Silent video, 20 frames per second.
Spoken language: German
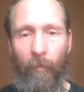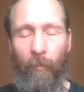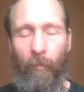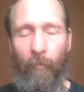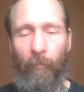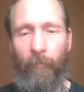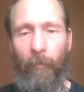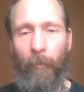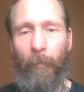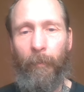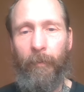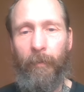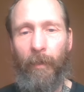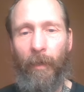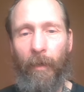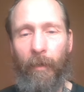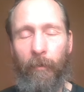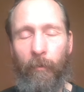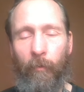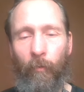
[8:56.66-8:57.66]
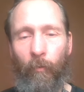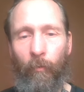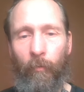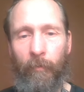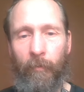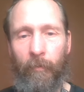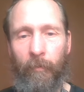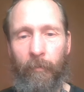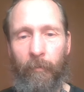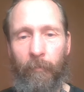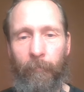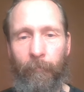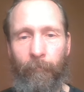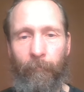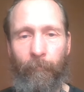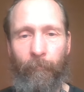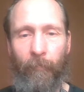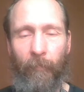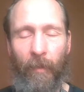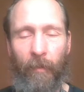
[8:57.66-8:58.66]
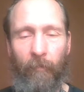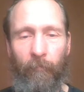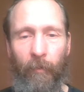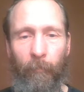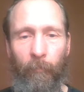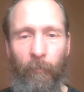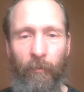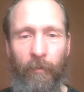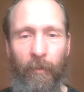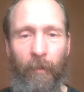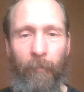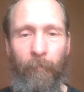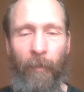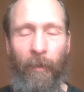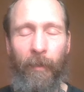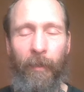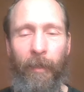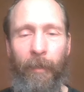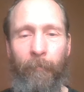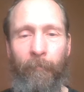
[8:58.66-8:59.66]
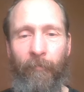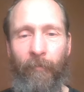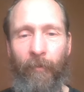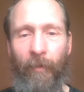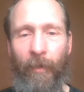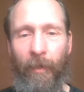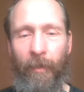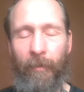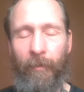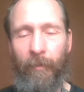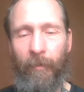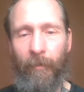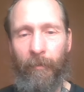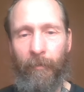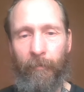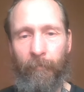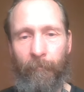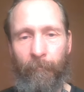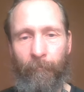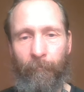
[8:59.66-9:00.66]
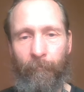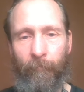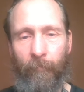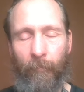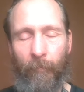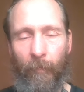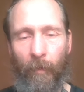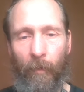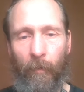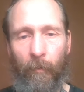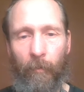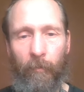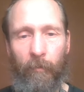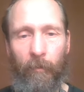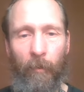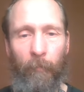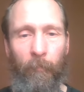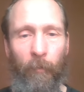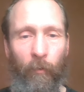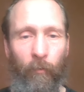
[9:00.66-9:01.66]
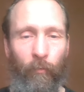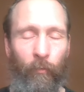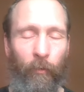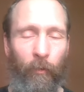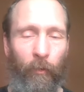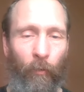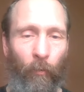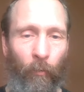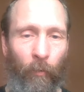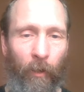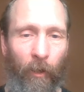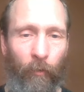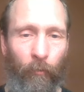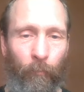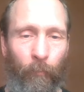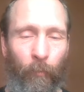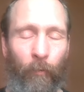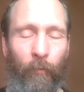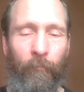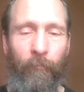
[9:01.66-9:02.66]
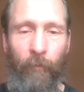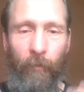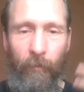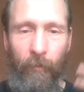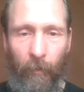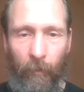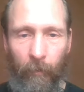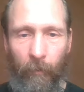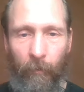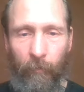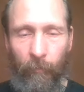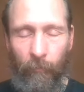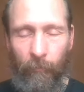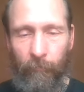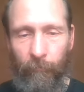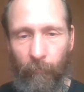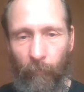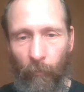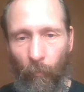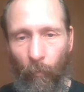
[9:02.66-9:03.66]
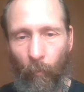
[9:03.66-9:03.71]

Und wenn man da guckt, wie müsste ich mein Leben verändern, es gibt auch gute Yoga-Übungen für Tinnitus, für